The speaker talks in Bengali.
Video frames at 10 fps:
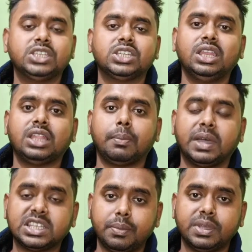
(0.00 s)
সালে তার
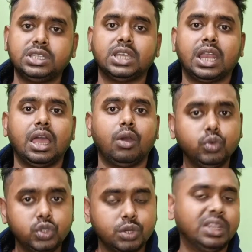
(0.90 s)
পাশাপাশি যারা
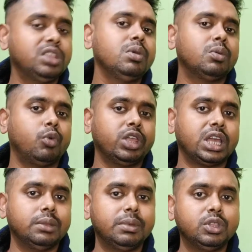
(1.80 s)
উচ্চ মাধ্যমিক
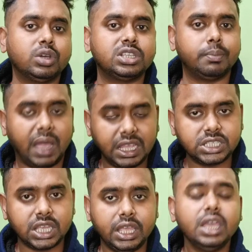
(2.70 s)
পরীক্ষা দেবে দু
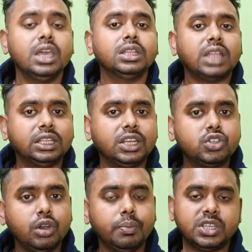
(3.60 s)
সালে তাদের
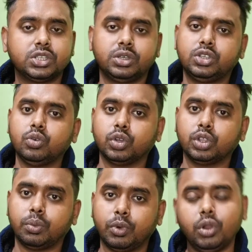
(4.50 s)
জন্য বেশ কিছু
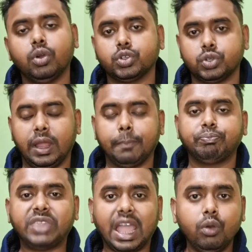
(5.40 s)
গুরুত্বপূর্ণ ঘোষণা
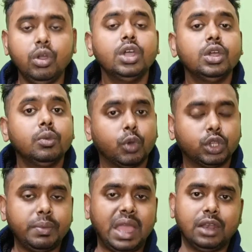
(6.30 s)
দেখো
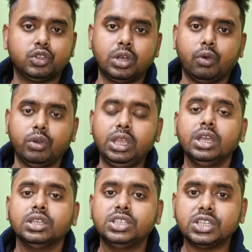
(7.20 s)
প্রথমে আলোচনা করি
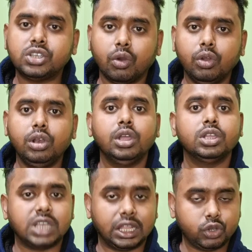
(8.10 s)
যে সকল
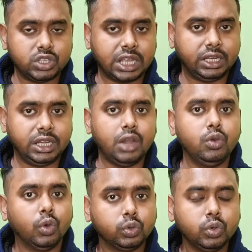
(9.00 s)
ছাত্রছাত্রীরা
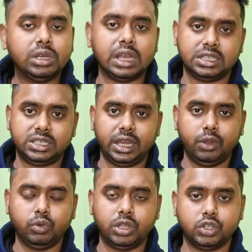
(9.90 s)
নতুন ক্লাস
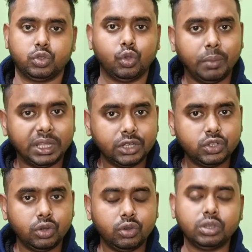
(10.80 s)
টেনে উঠেছ তোমাদের
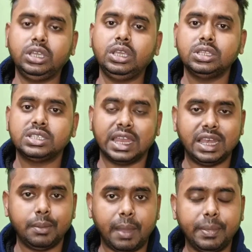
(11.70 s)
জন্য কি
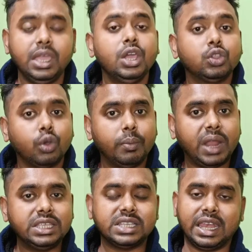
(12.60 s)
চ্যানেলে পাবে তোমরা
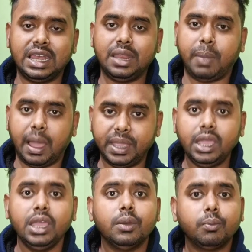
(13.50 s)
এই চ্যানেলে পাবে
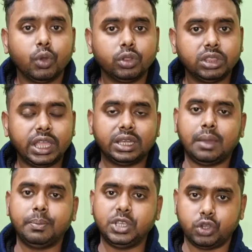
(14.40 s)

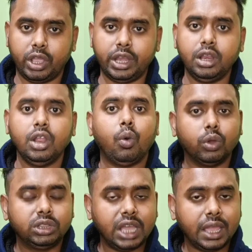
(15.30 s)
প্রত্যেকটা বিষয়ের
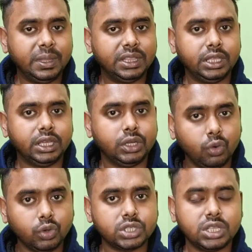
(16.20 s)
অধ্যায়ভিত্তিক
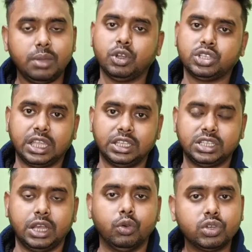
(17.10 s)
নোটস এবং
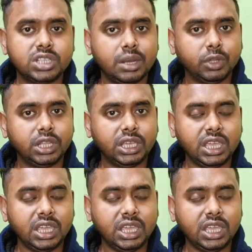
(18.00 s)
সাজেশান নোটসের মধ্যে